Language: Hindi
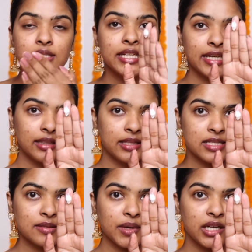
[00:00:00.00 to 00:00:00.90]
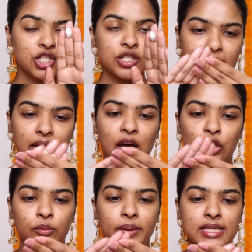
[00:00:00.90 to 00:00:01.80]
टेकिंग दिस मच पहले
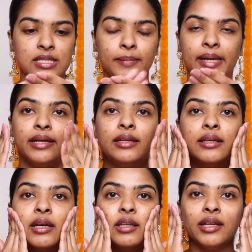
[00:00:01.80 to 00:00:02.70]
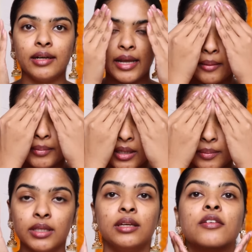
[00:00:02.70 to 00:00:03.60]
हाथों पे ऐसे ब्लेंड किया एंड देन डैप
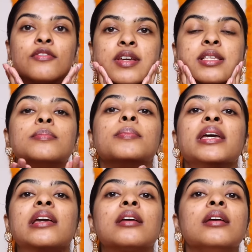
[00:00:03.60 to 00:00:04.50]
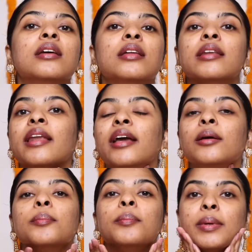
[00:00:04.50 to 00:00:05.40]
डैप किया फेस पे नेक
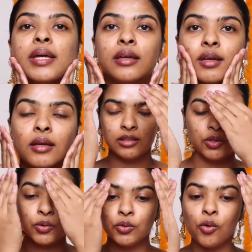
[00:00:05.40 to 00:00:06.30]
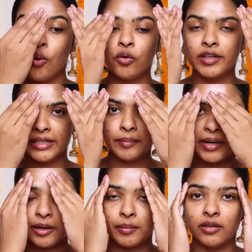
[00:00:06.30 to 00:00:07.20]
पे डोंट गो ओवर दी
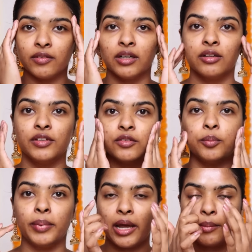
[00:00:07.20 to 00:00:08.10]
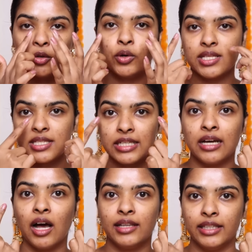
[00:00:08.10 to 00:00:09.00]
प्राइमर वरना फिर वो प्राइमर को ऐसे
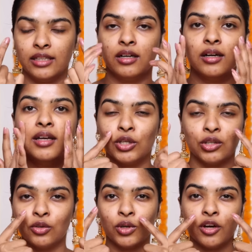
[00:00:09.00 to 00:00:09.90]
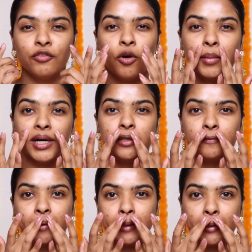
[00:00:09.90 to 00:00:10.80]
निकाल देगा क्योंकि इन दोनों का फॉर्मूला
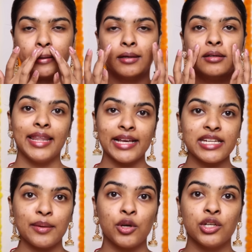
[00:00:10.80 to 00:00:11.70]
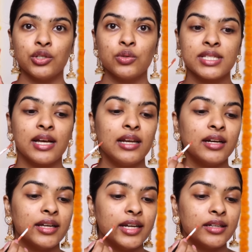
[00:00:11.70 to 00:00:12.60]
डिफरेंट है ना नेक्स्ट आई एम गोइंग टू यूज कलर
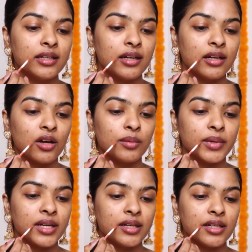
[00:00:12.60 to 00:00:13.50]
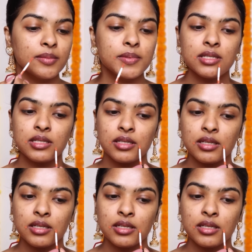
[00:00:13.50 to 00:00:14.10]
करेक्टर अराउंड माई लिप्स